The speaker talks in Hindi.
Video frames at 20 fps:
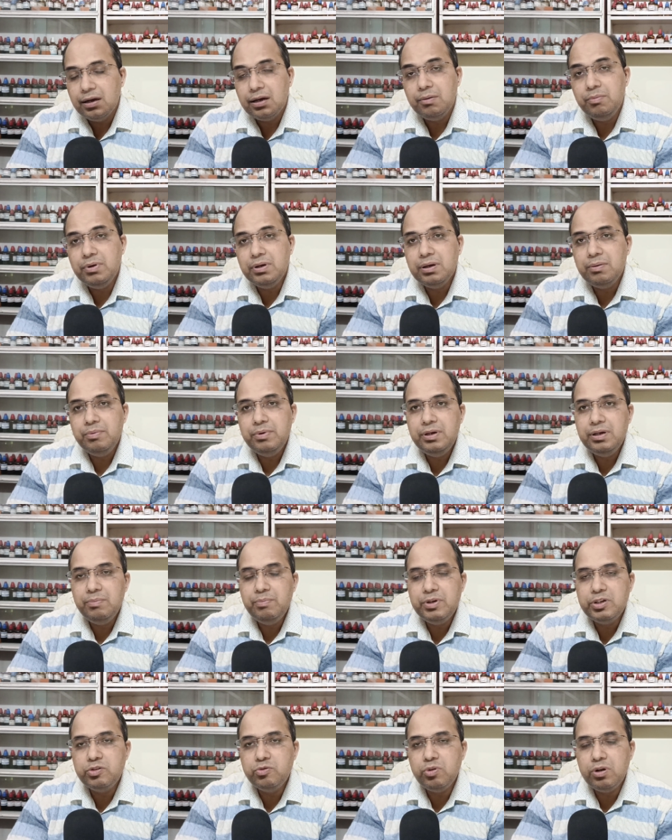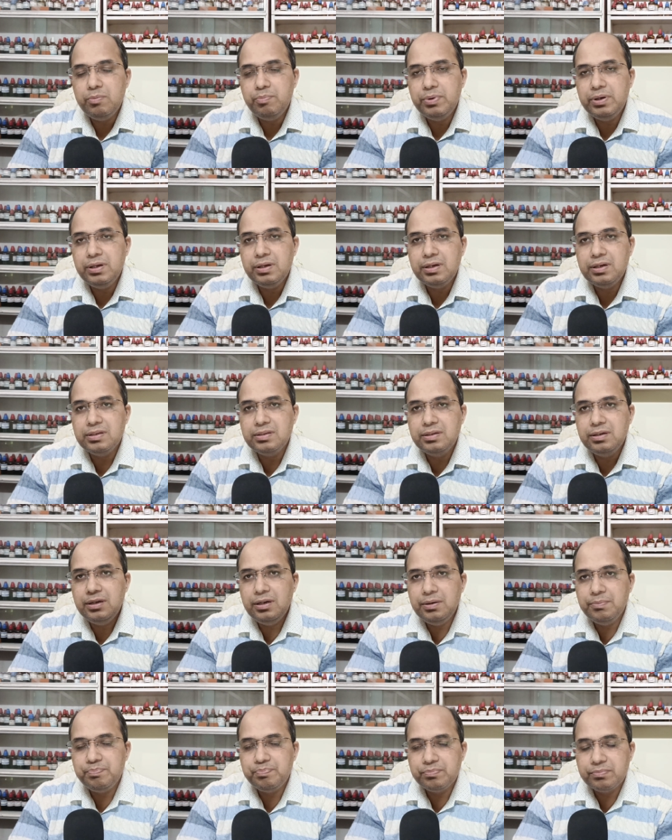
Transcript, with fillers: कभी कभी ये मेस्ट्रुअल पेन किसी